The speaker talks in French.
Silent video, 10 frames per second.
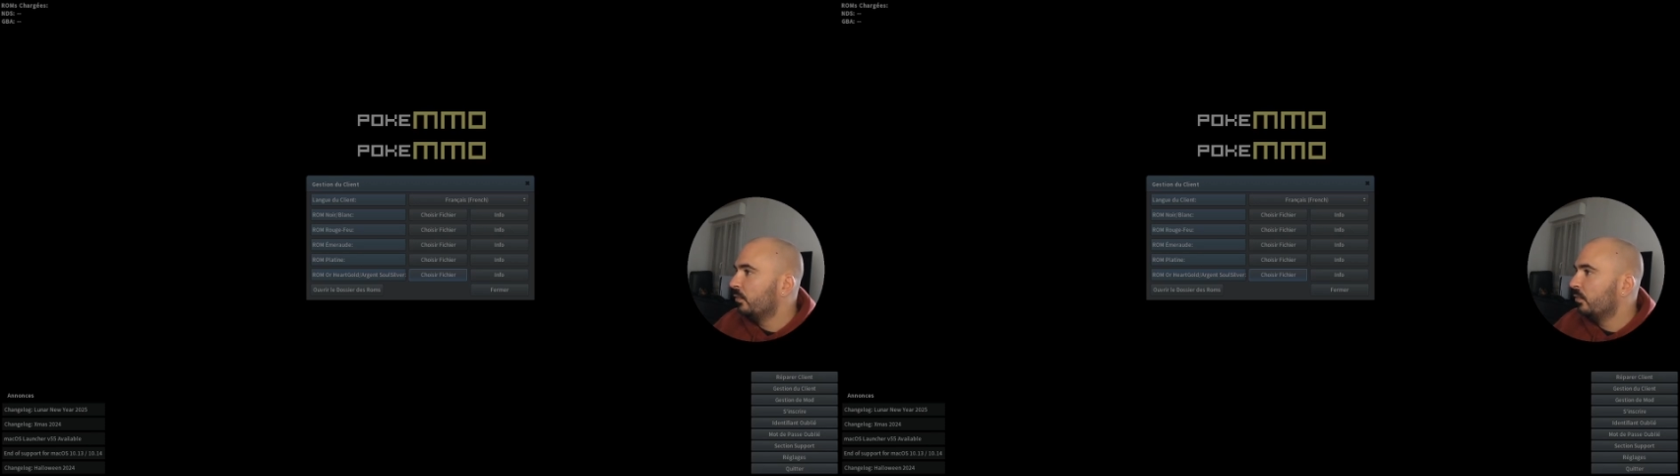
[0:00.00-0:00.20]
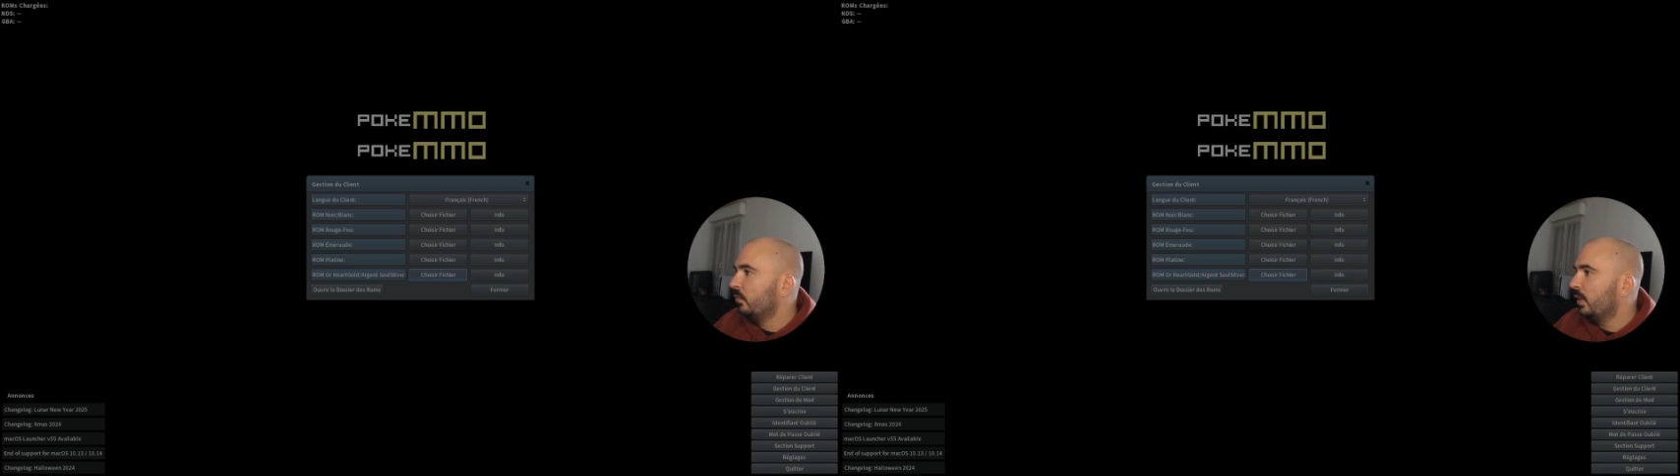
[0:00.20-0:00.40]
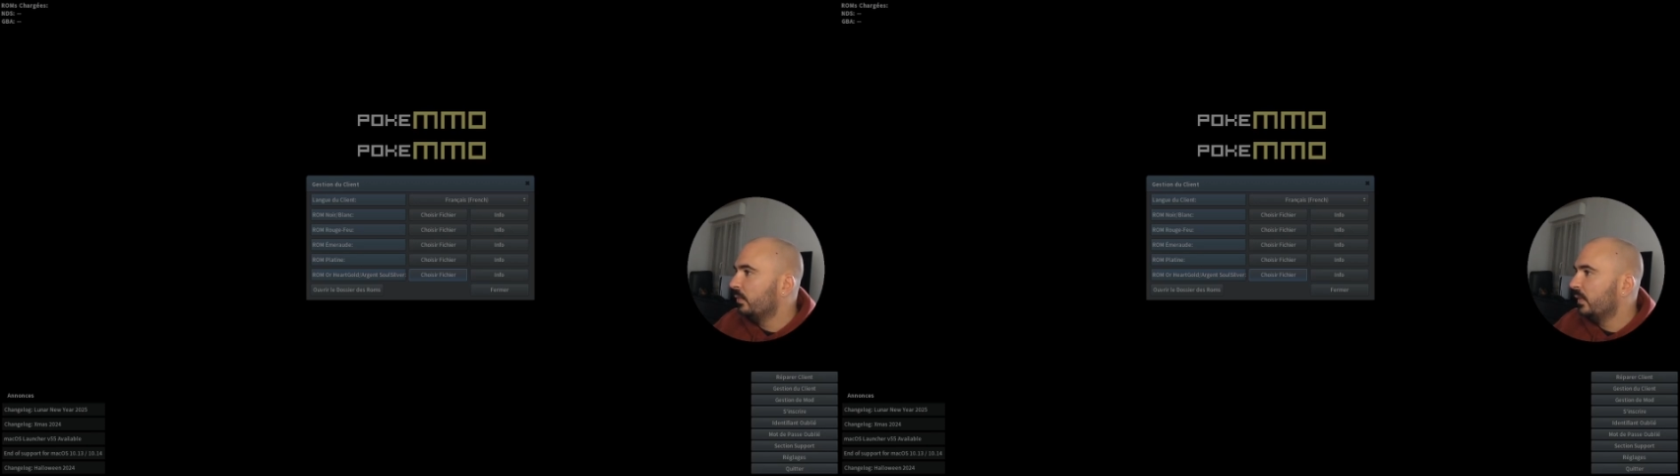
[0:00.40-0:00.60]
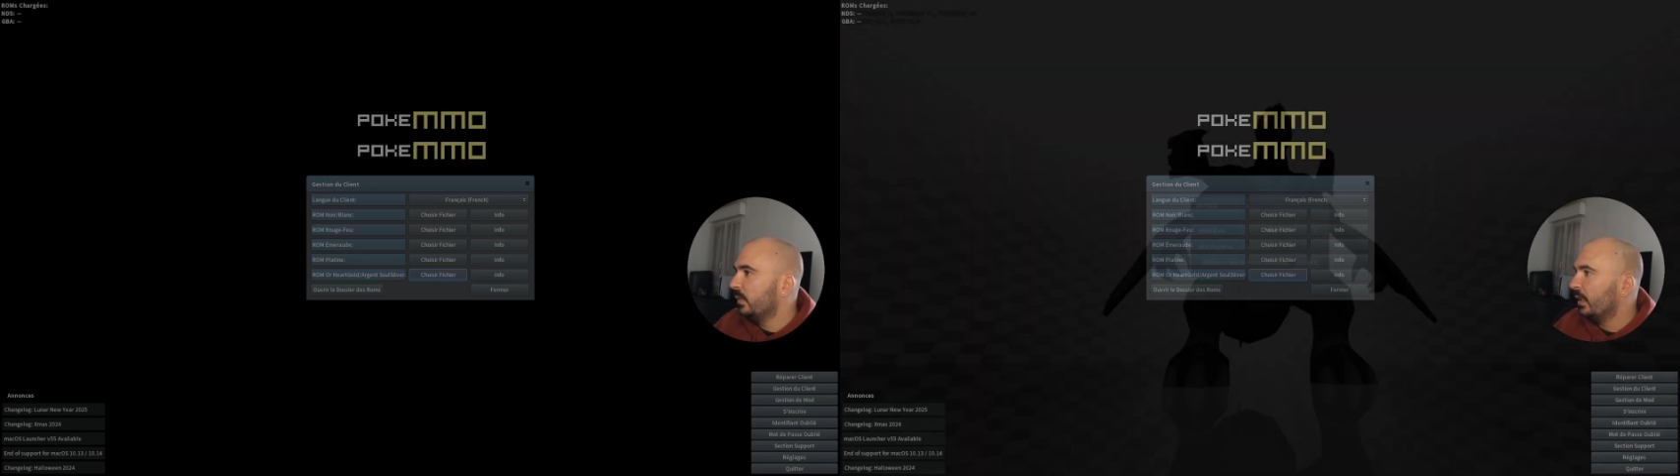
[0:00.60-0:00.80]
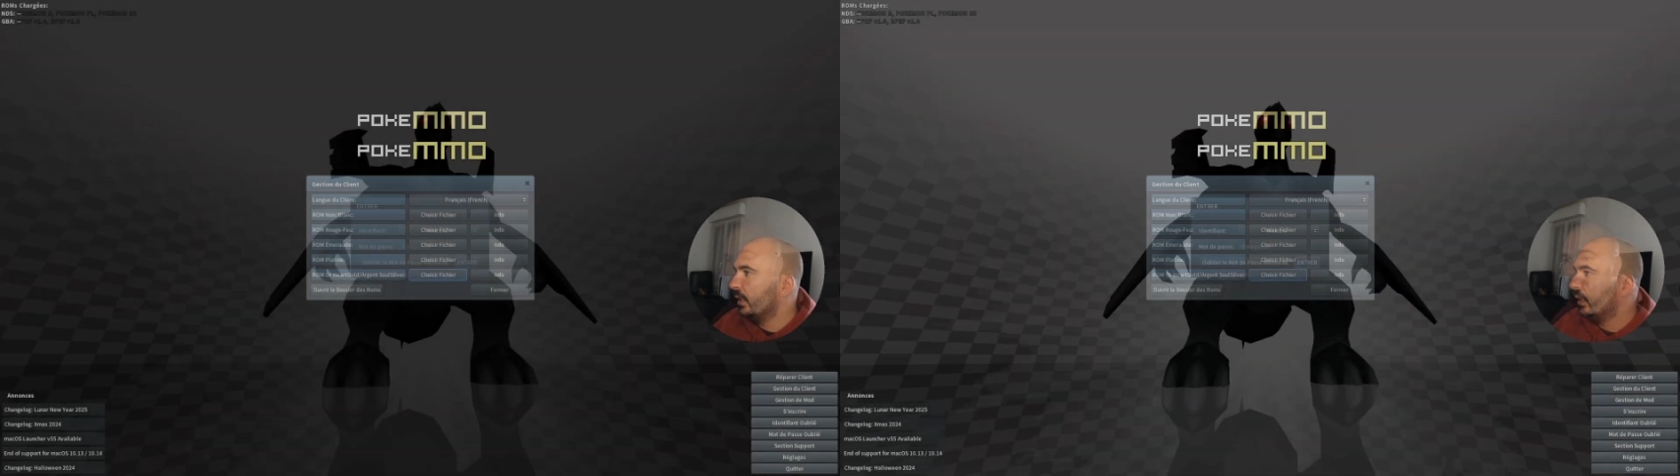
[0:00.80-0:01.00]
doit
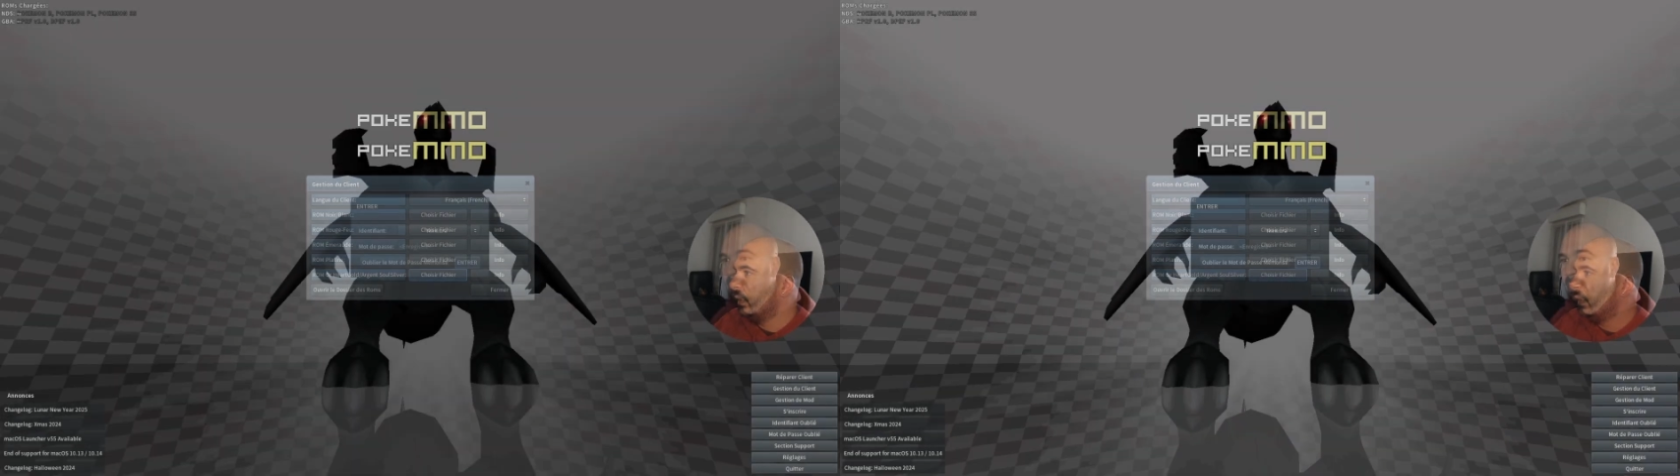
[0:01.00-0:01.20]
redémarrer.